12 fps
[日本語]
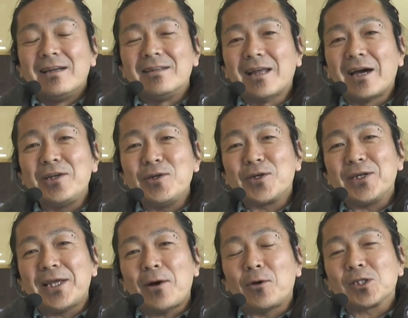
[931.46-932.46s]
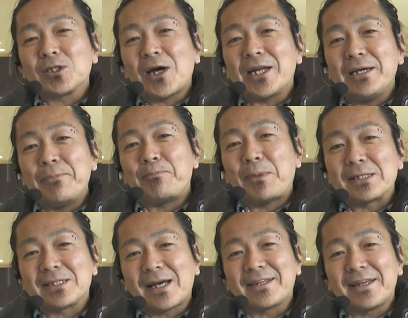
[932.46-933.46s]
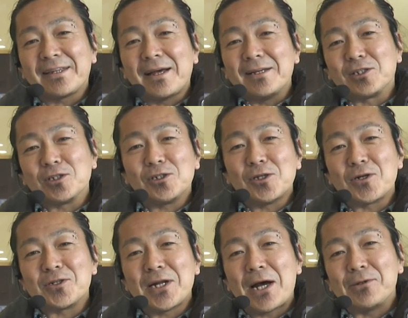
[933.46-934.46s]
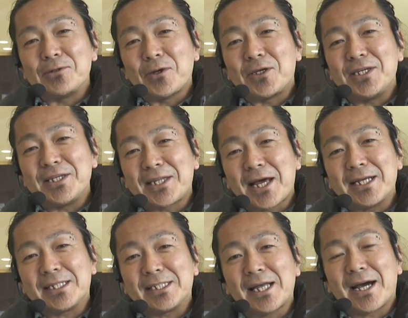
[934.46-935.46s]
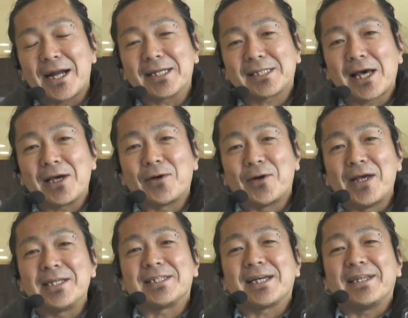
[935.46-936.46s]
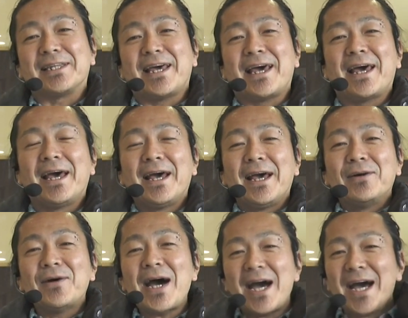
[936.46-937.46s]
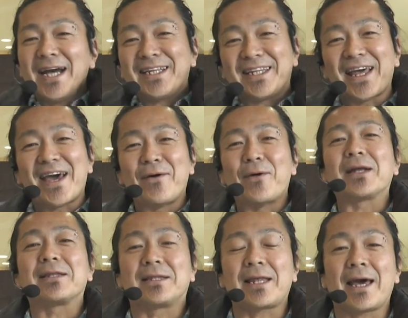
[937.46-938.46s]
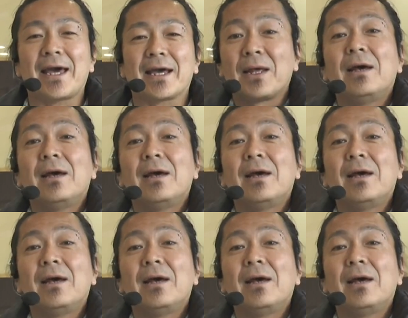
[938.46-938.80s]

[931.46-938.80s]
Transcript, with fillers: 成り行きでお座り一発当てたりじゅうろくラウンド引いたりしながら最後連チャンでわーいって終わって、